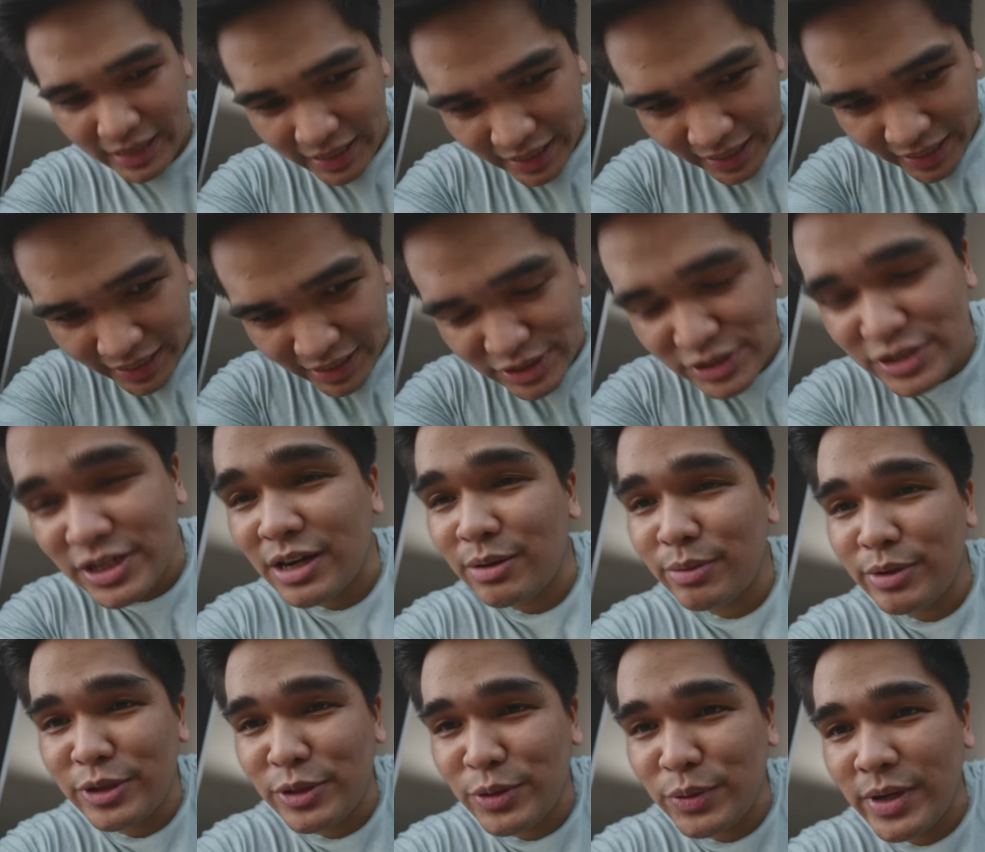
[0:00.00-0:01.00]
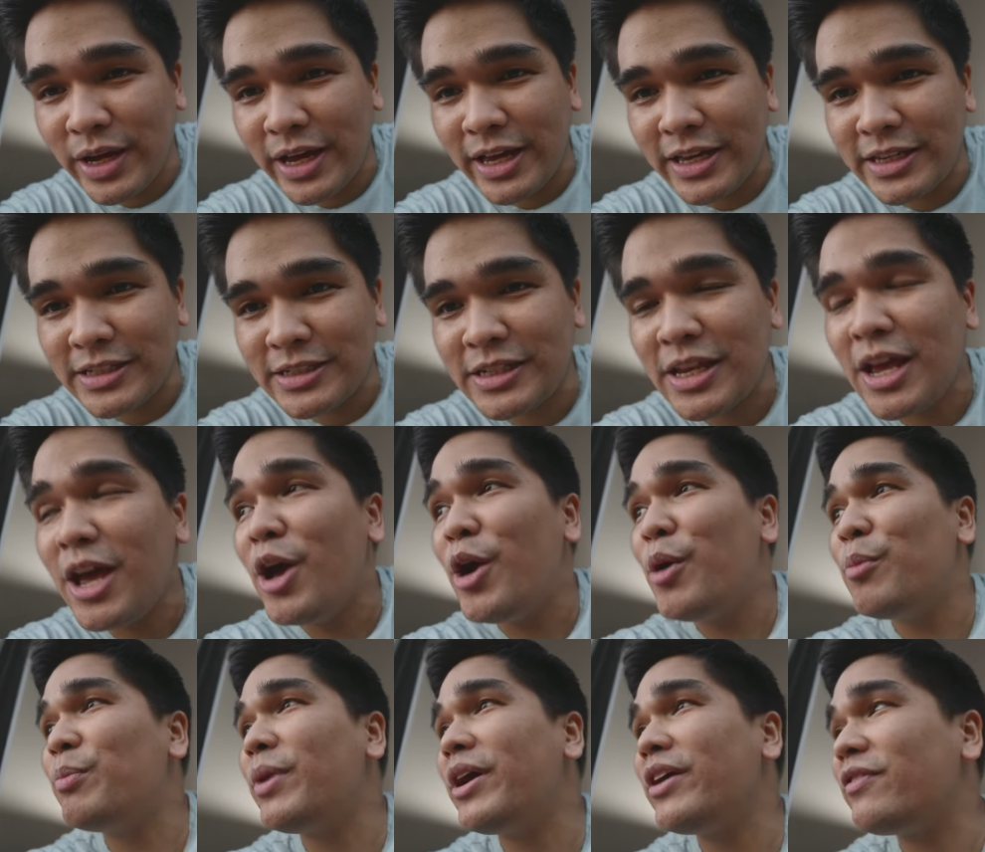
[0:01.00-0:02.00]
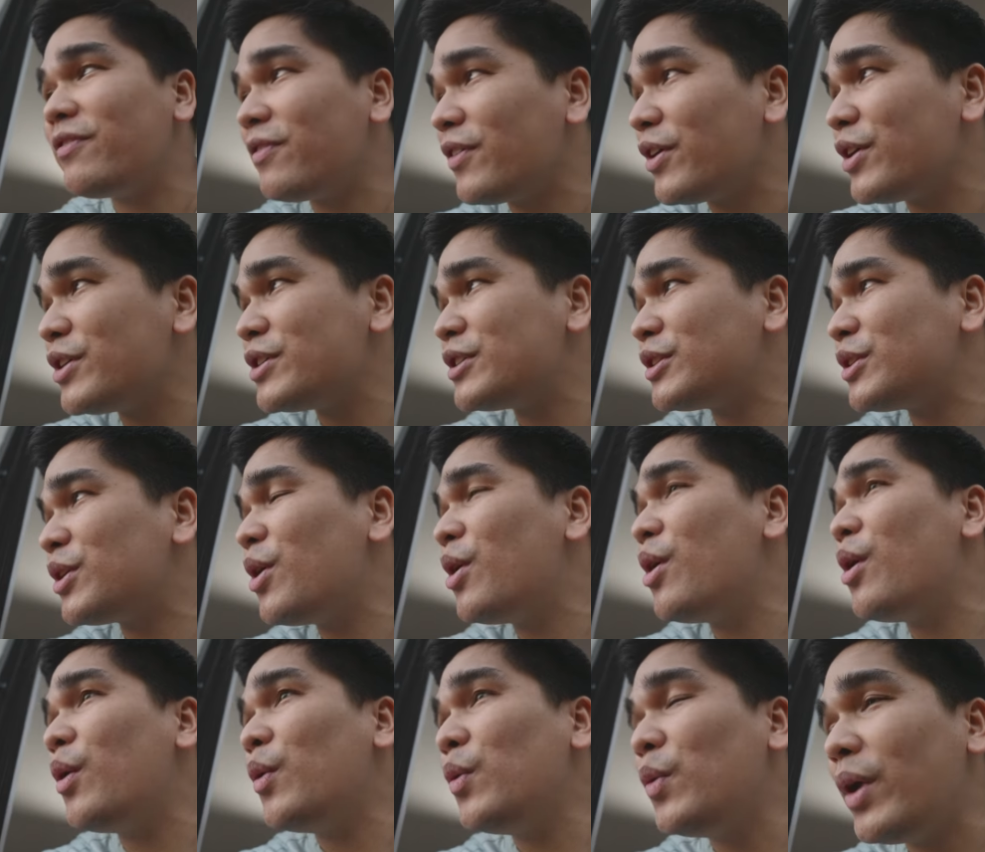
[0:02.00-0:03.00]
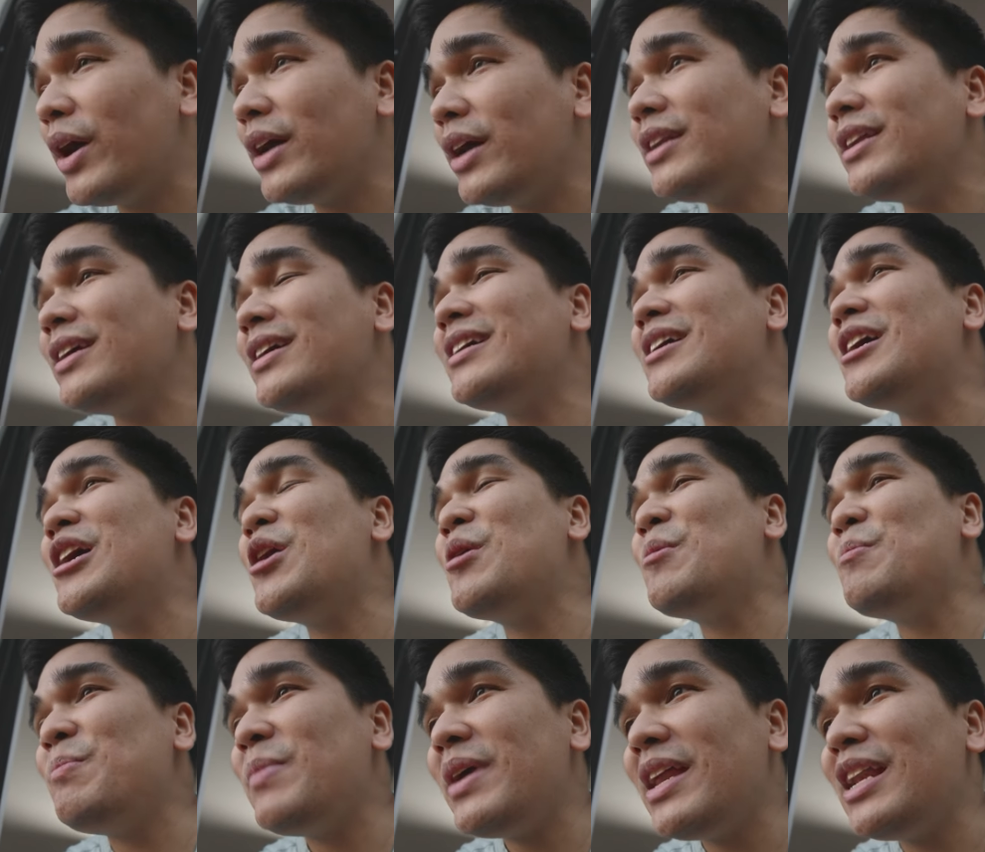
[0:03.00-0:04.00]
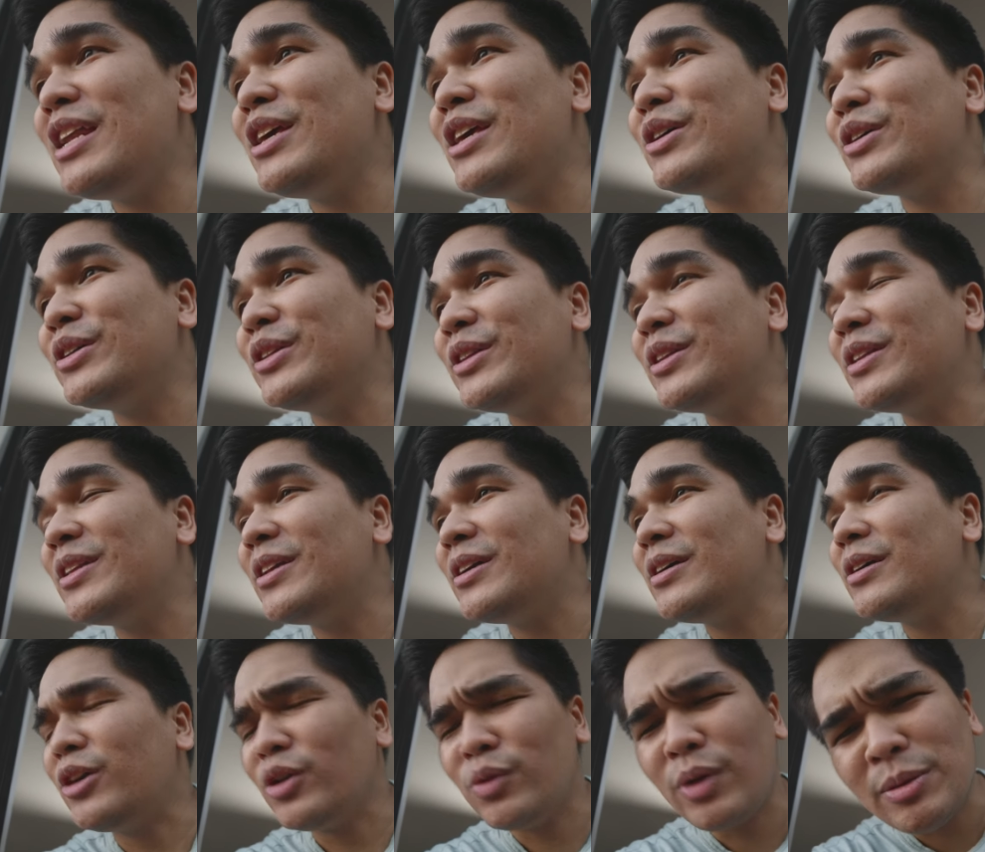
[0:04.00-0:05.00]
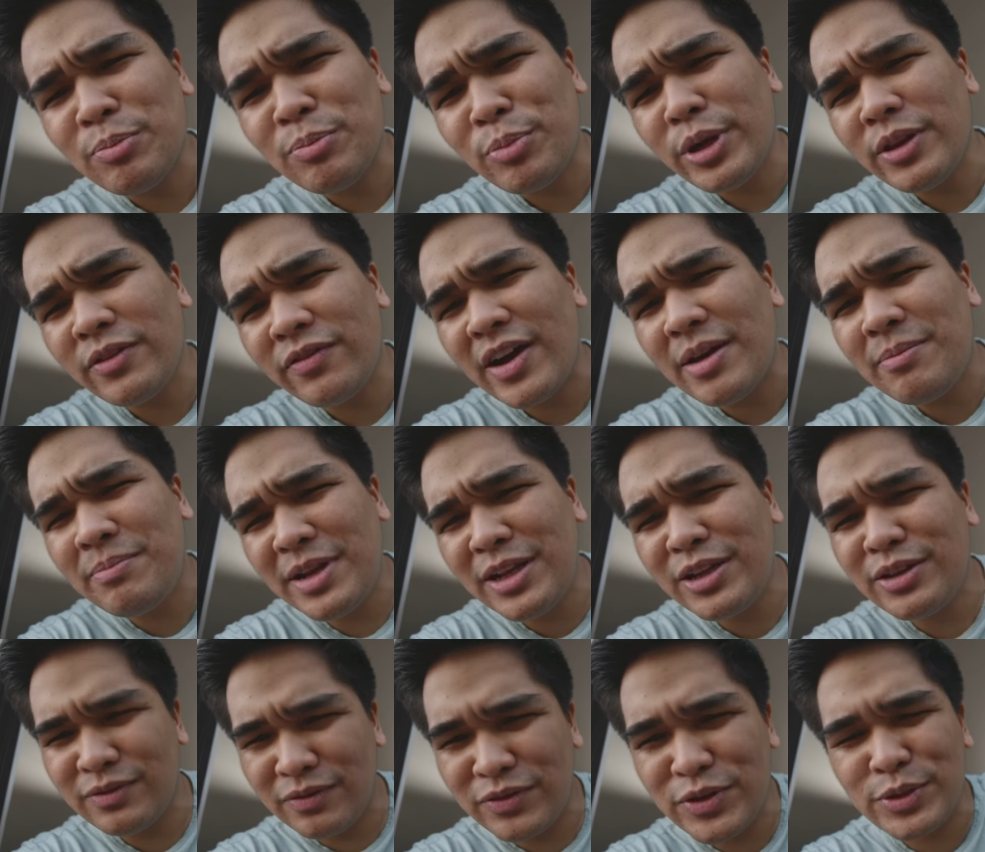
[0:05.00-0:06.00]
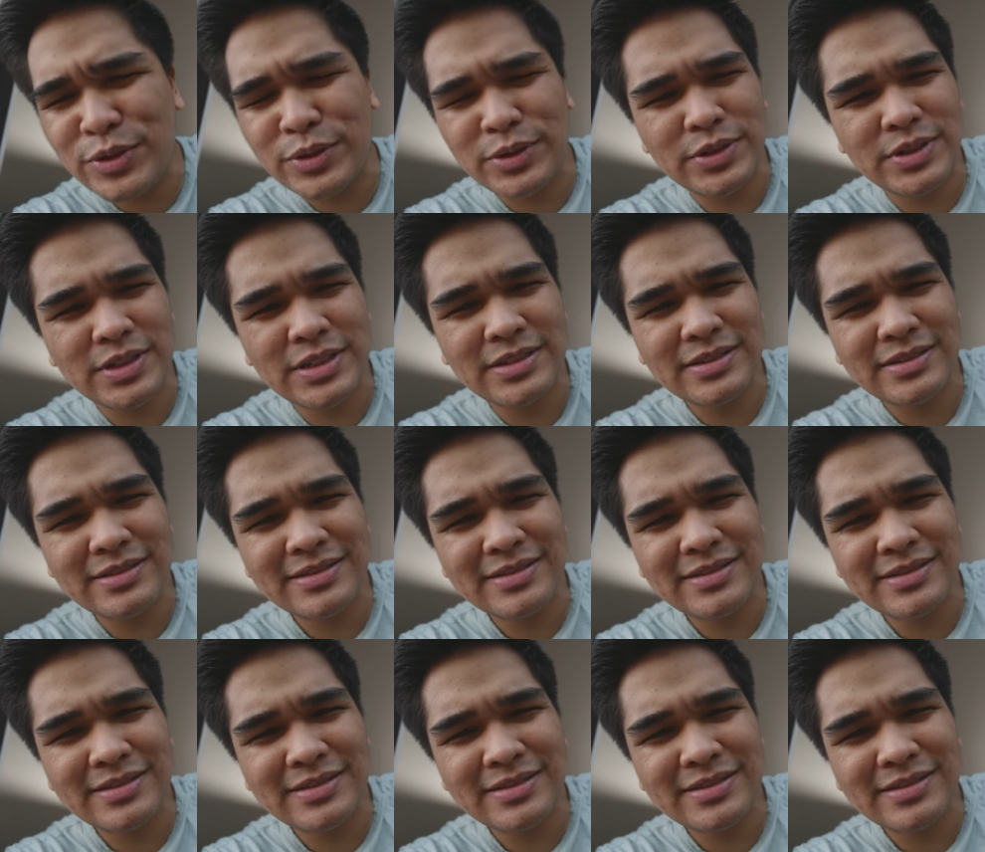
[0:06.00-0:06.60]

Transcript: and share with you guys my first 1 million or 1.5 million views.